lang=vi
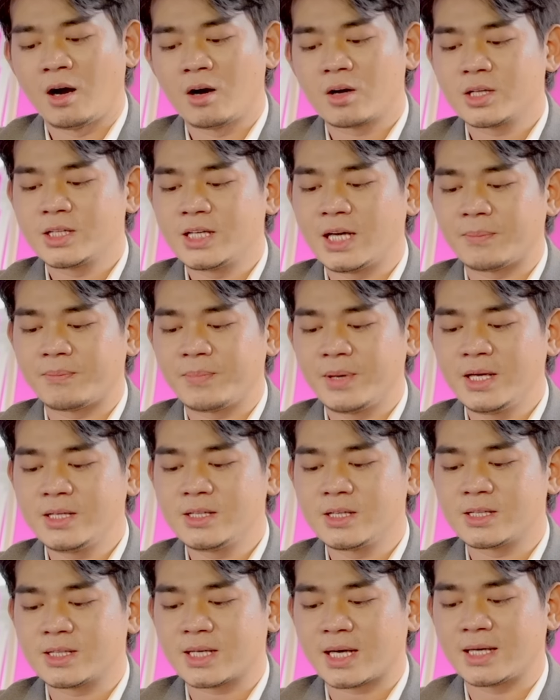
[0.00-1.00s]
Ở dạ pe
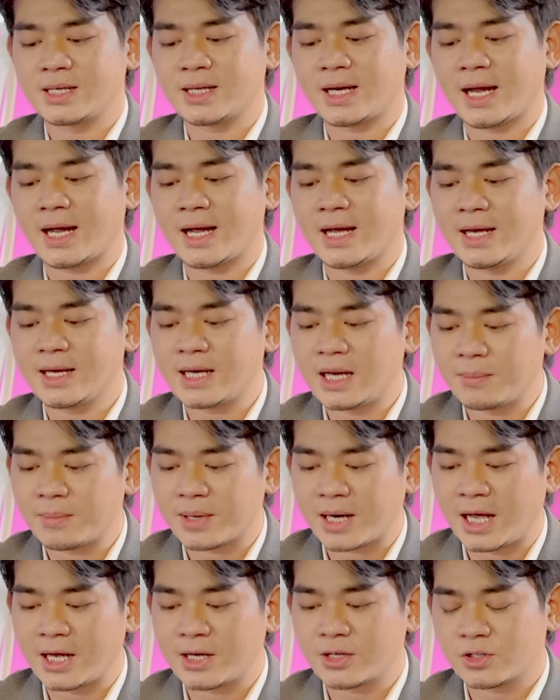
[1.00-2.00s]
chơi tràn khai đại mà
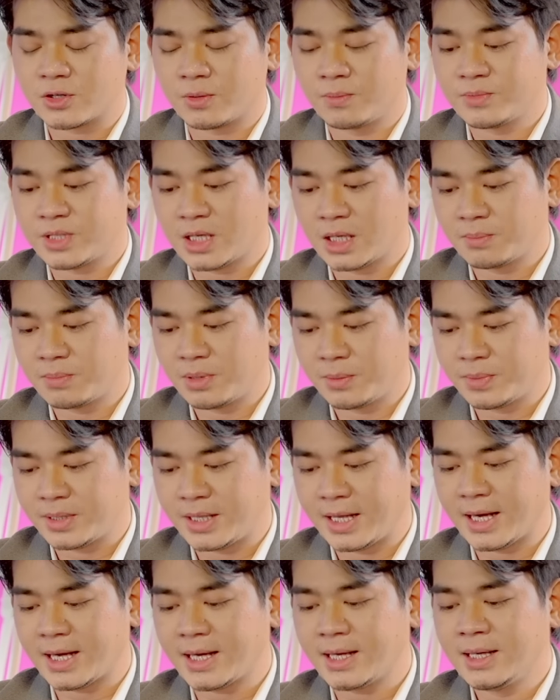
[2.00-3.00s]
đại xôm tranh pip
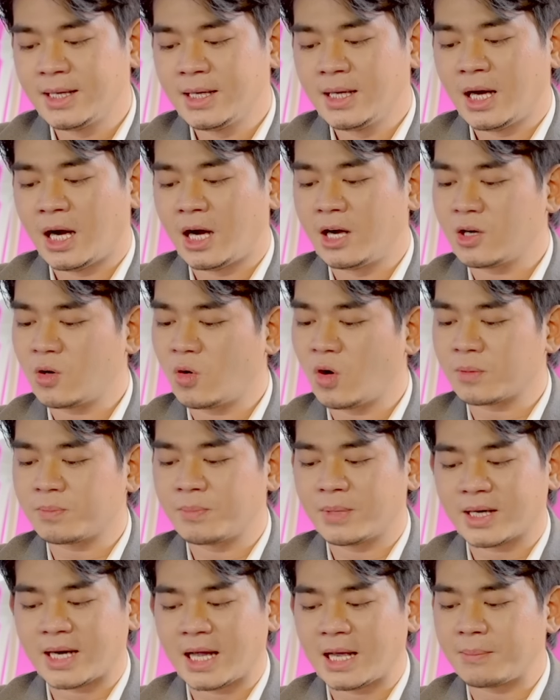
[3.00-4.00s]
tè, hơi quát
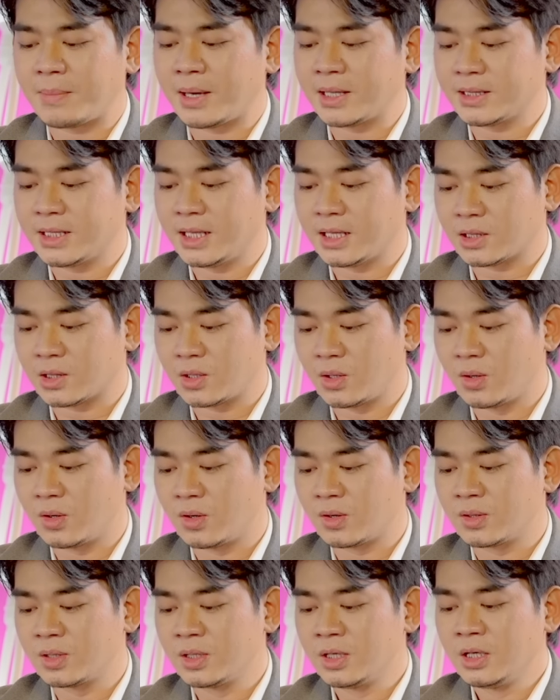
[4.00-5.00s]
mình đại ban tẹt
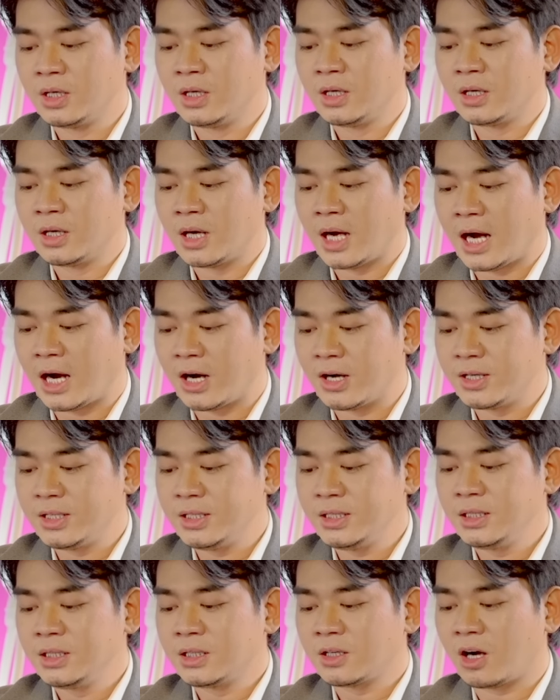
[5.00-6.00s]
tồn.
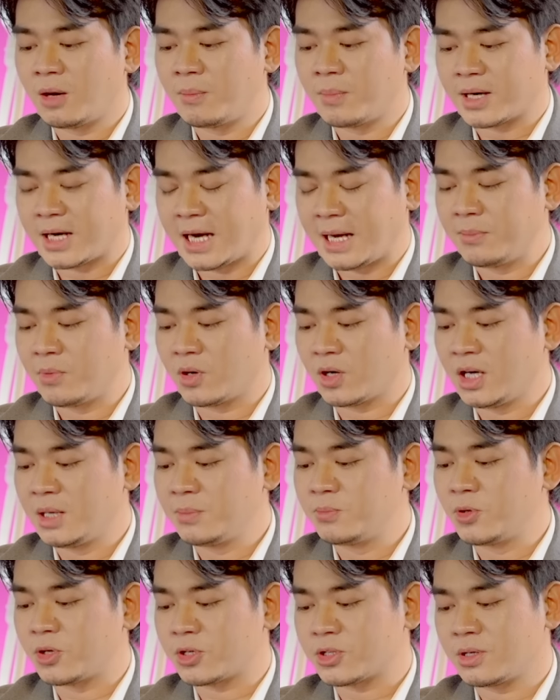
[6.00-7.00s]
Hỏi con mình đai một lên
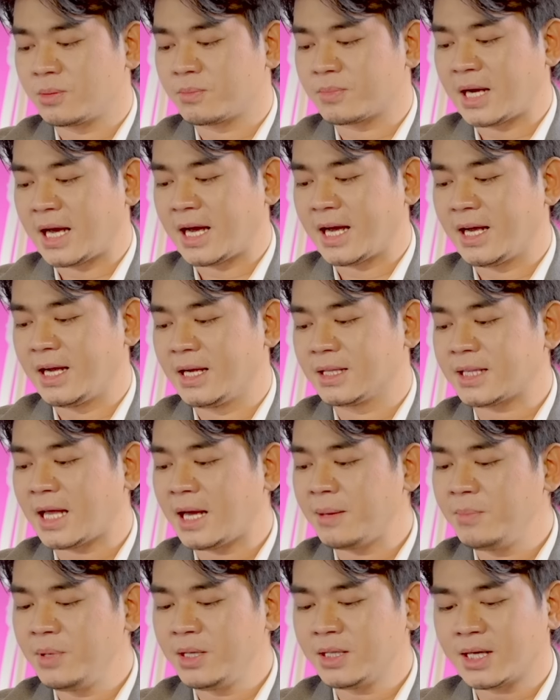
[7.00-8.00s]
phục sông đai,
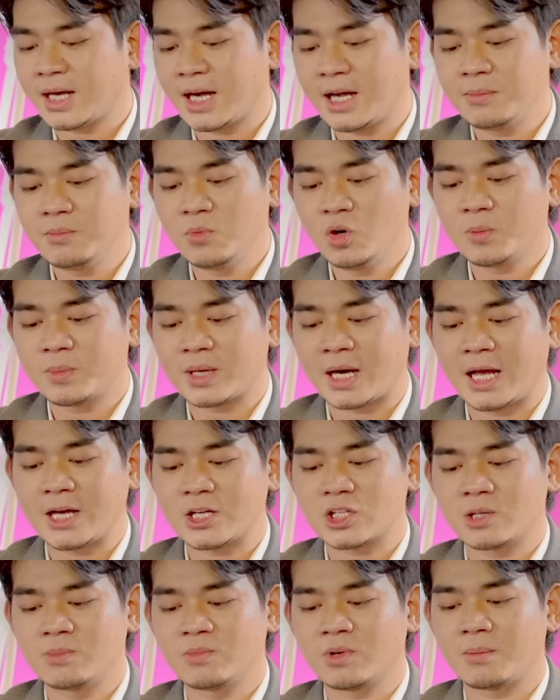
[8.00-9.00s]
tai miên thay môi mà đai
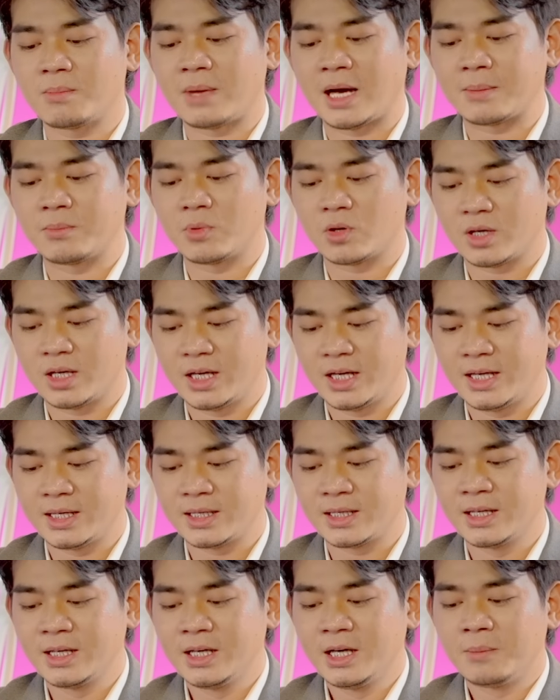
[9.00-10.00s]
sông cả ban một
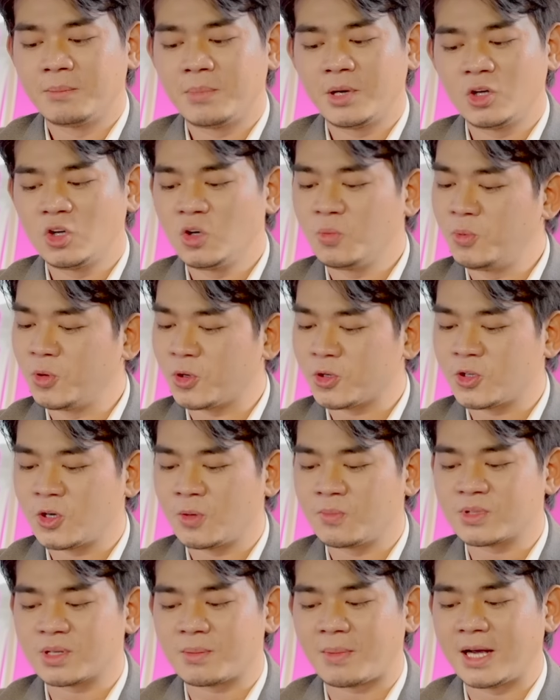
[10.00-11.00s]
lên, về nuôi phục
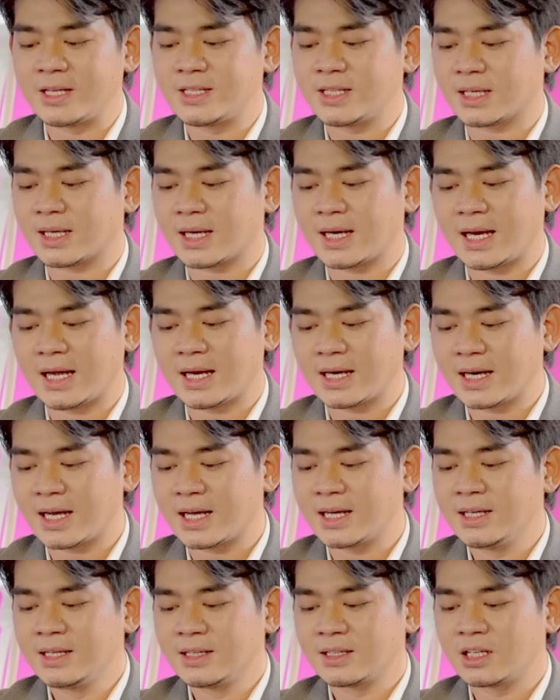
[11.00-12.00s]
sông sẽ bài chất khăng nè,
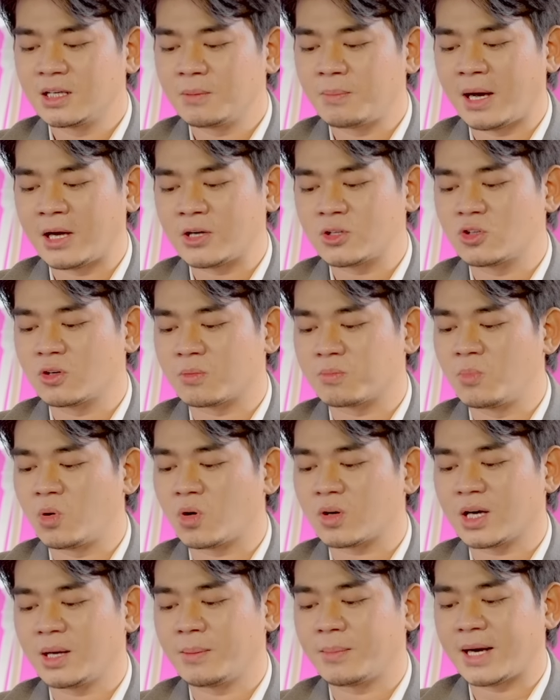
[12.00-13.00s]
cứ ban chụp
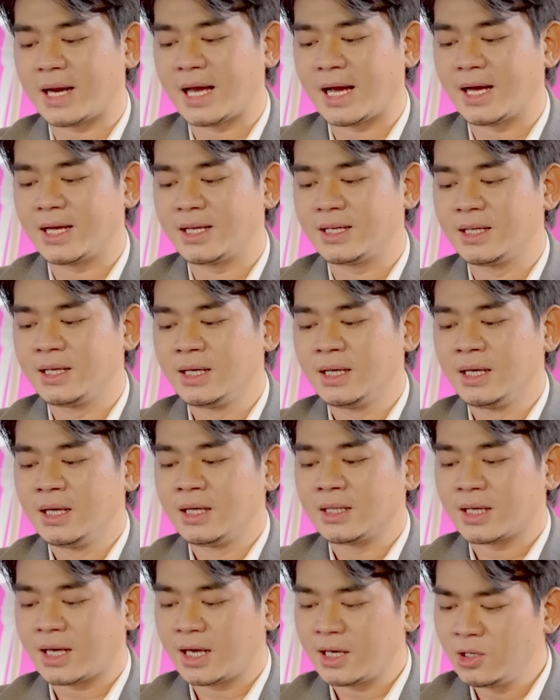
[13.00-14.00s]
một nè mà đai,
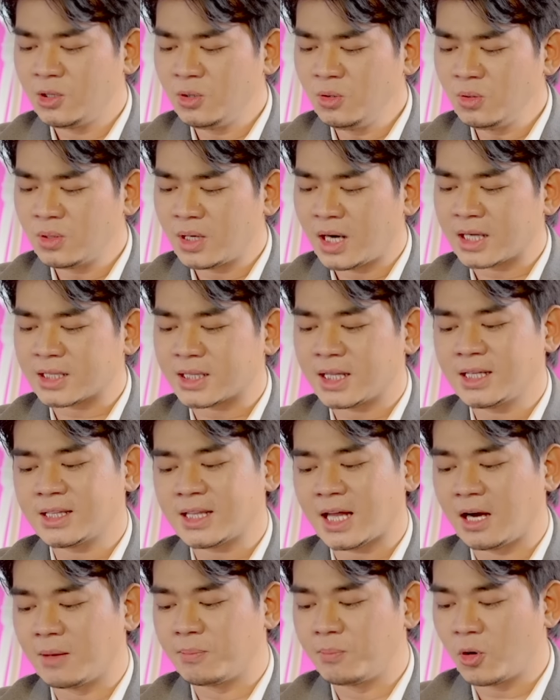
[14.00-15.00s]
thay nuôi ở tây
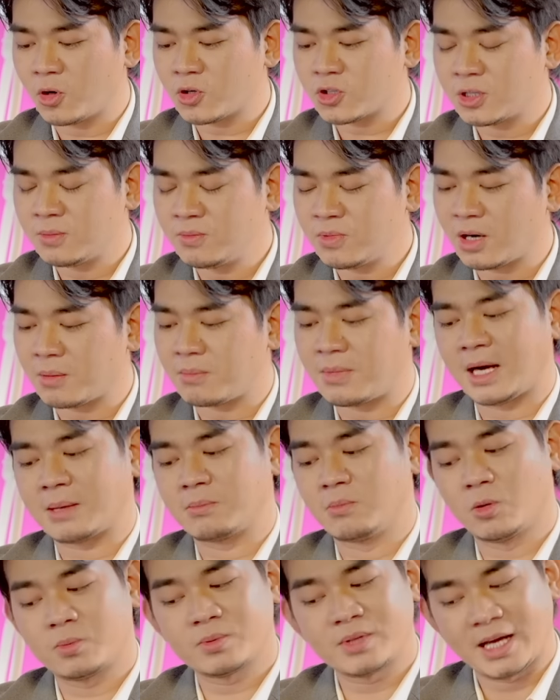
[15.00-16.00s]
tạo phục sông cả ban
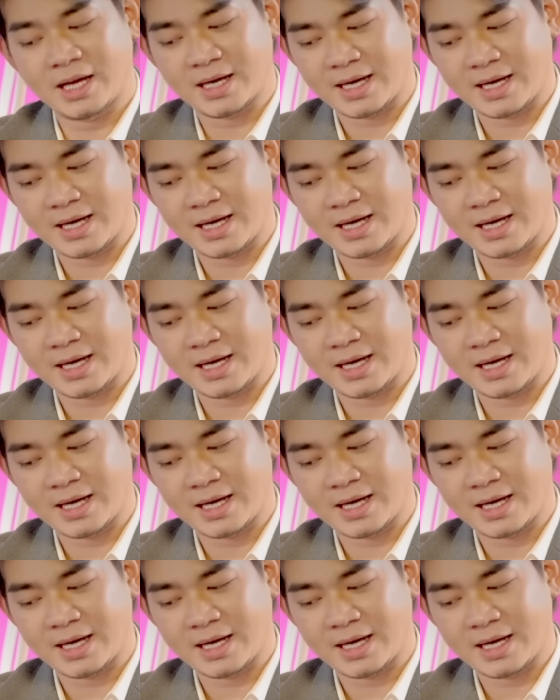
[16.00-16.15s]
một tiệt